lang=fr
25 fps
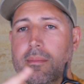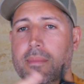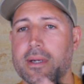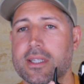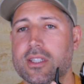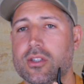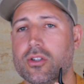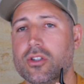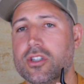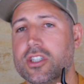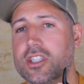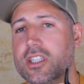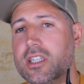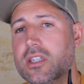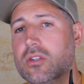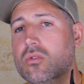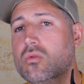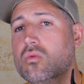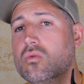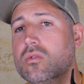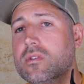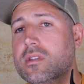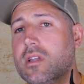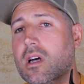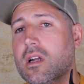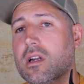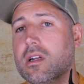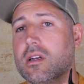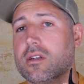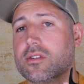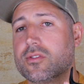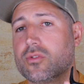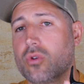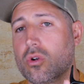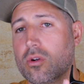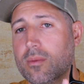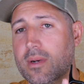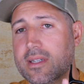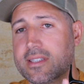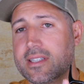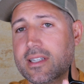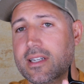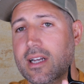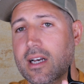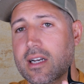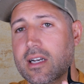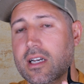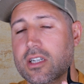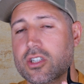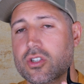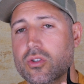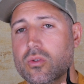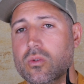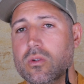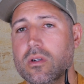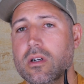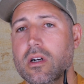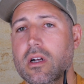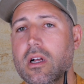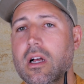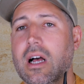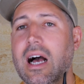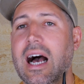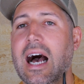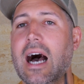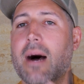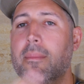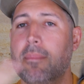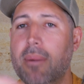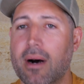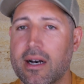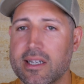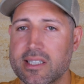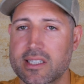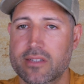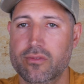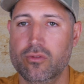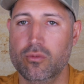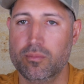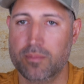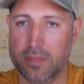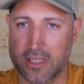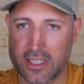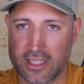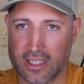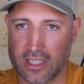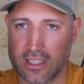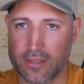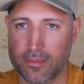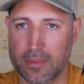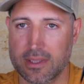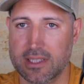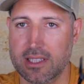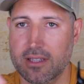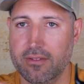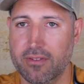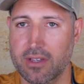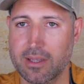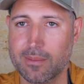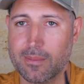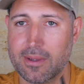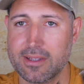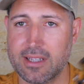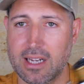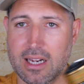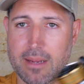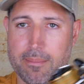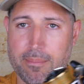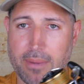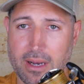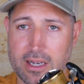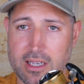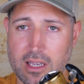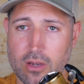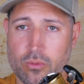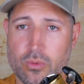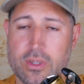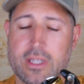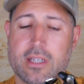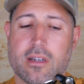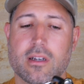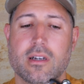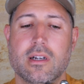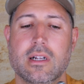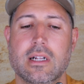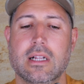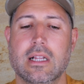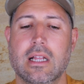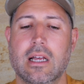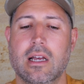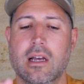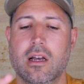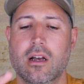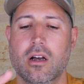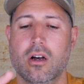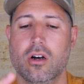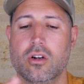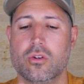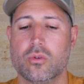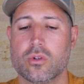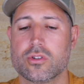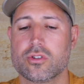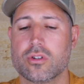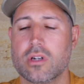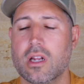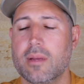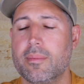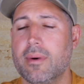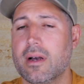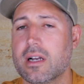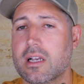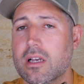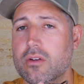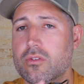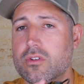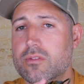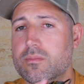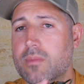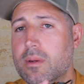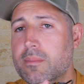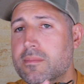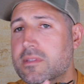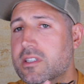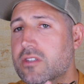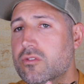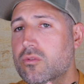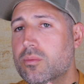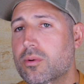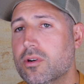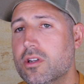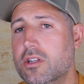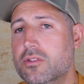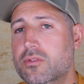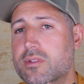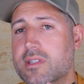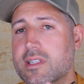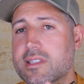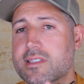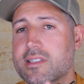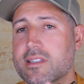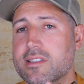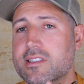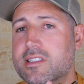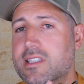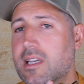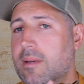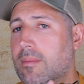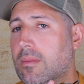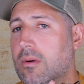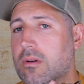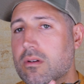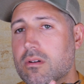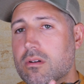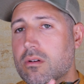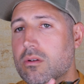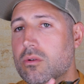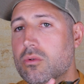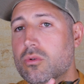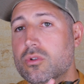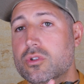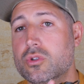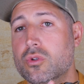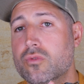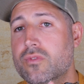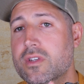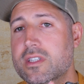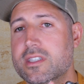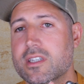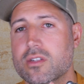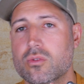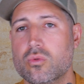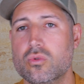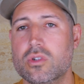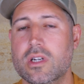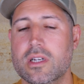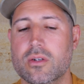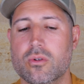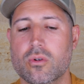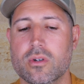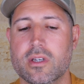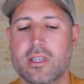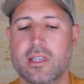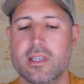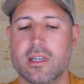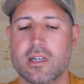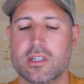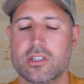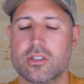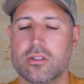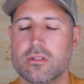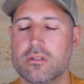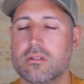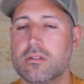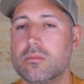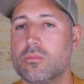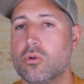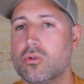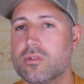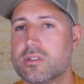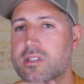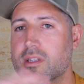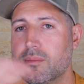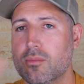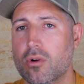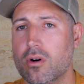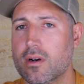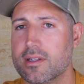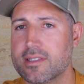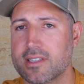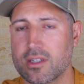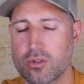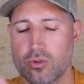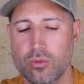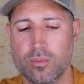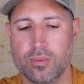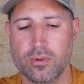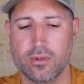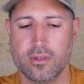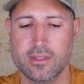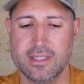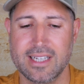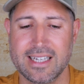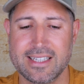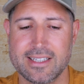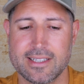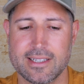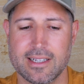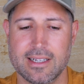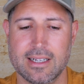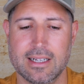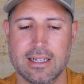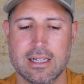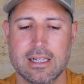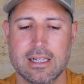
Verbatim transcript: Parce que chez nous, sur le bassin d'Arcachon, à part si vous pêchez spécifiquement dans les parcs à huîtres, de toute façon, dans les parcs à huîtres, même si vous prenez du 16 centièmes, il suffit que ça touche les coquillages, bon, c'est mort et ça coupe net.